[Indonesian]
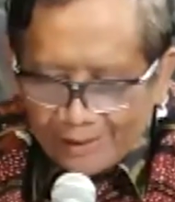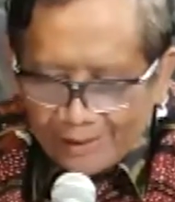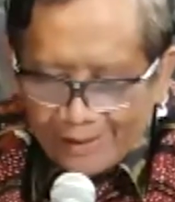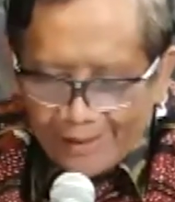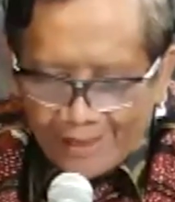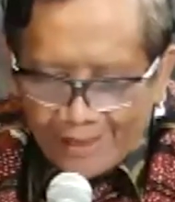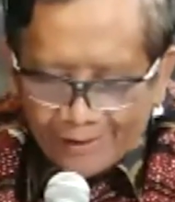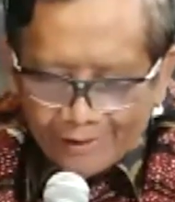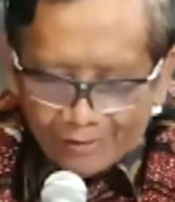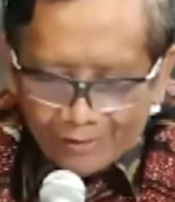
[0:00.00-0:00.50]
2000
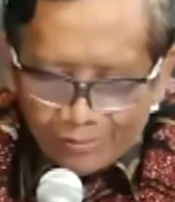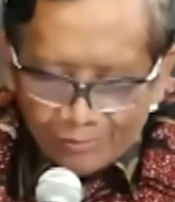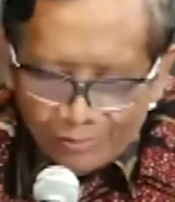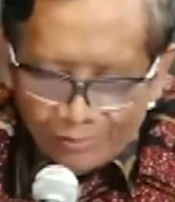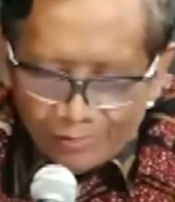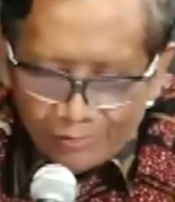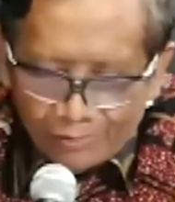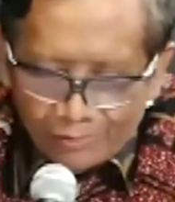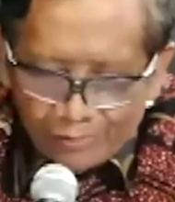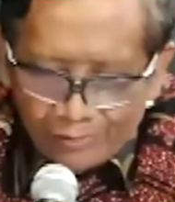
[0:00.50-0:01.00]

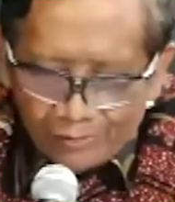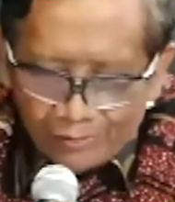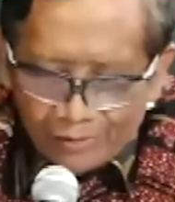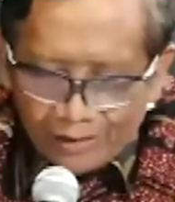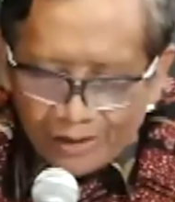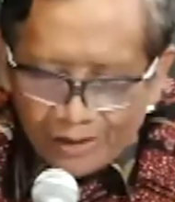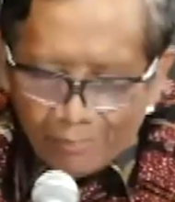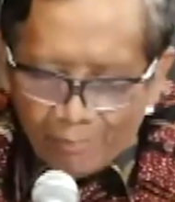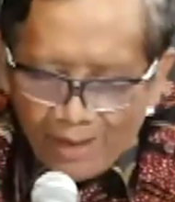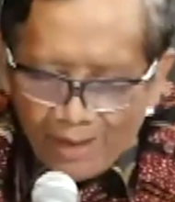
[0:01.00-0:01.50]
yaitu
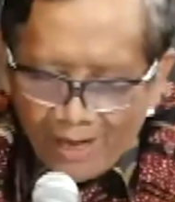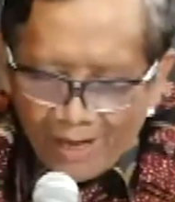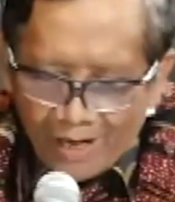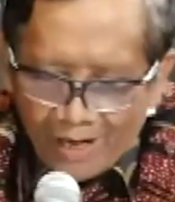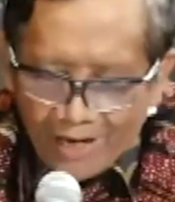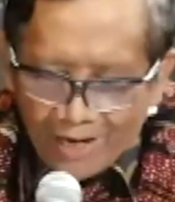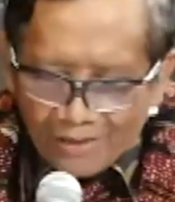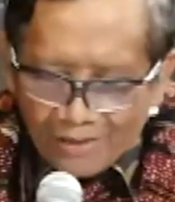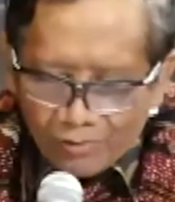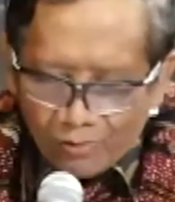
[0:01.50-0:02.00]

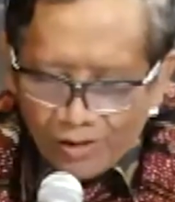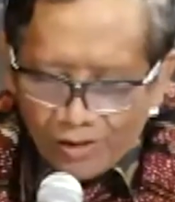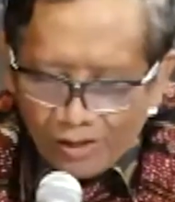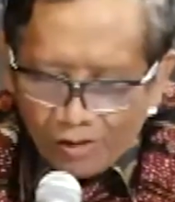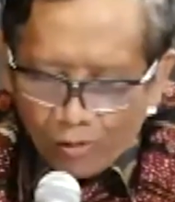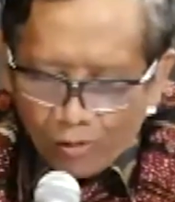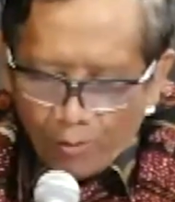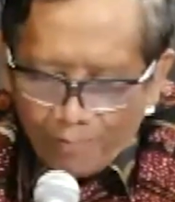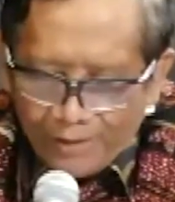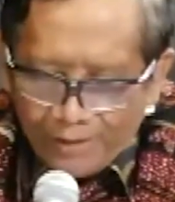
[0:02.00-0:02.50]
dibahas
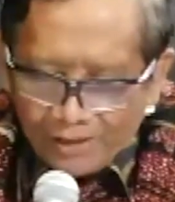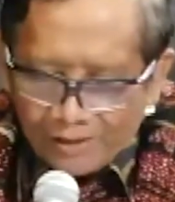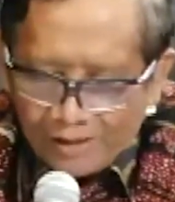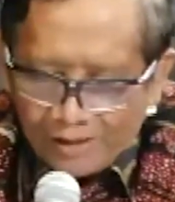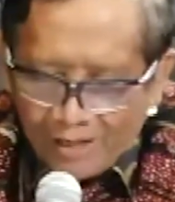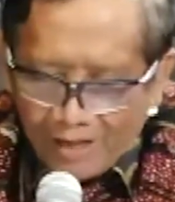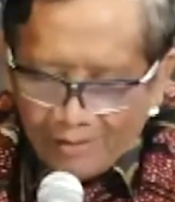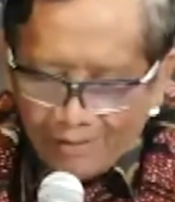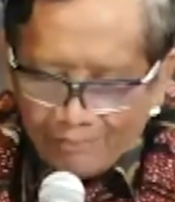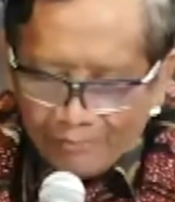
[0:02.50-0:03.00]
oleh
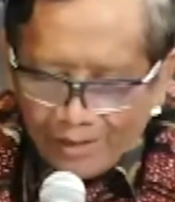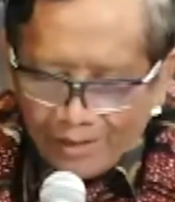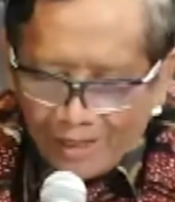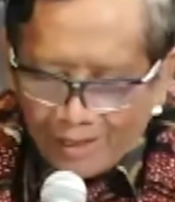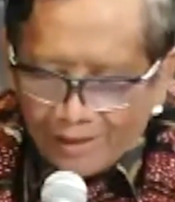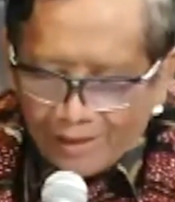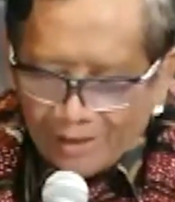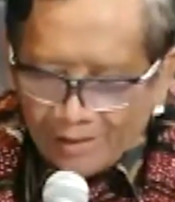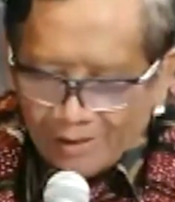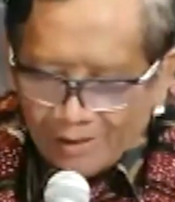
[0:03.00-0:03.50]
Komnas HAM
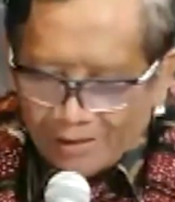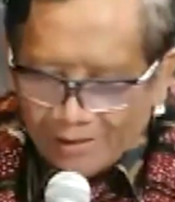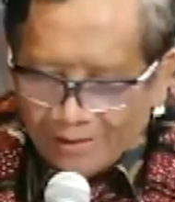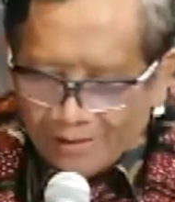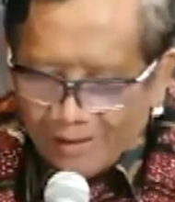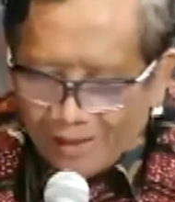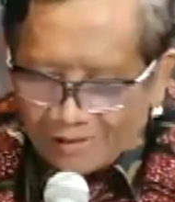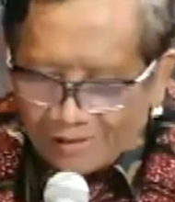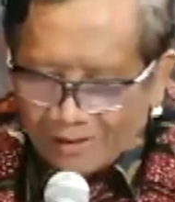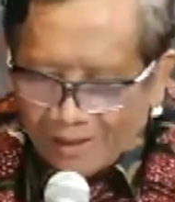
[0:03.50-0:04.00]
dan
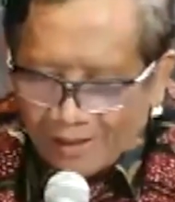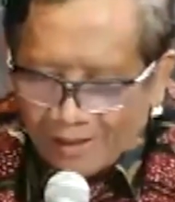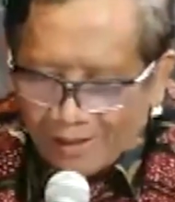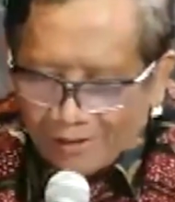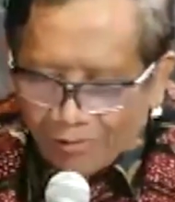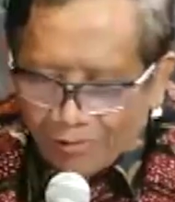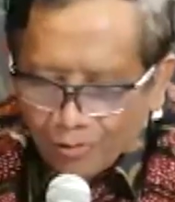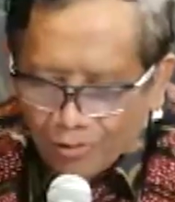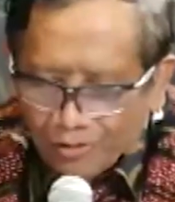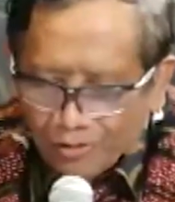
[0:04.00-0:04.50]
Kejaksaan
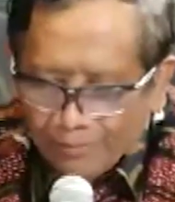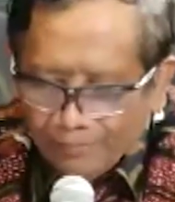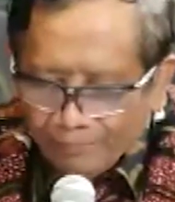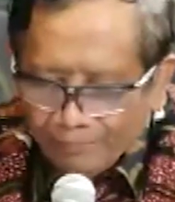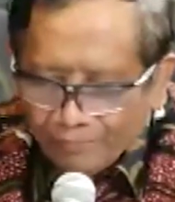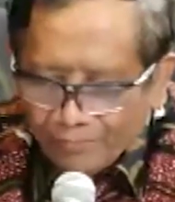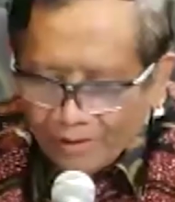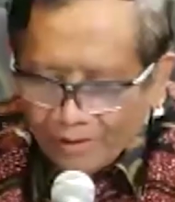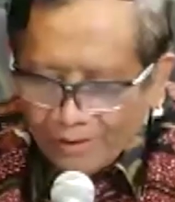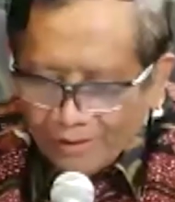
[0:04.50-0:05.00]
Agung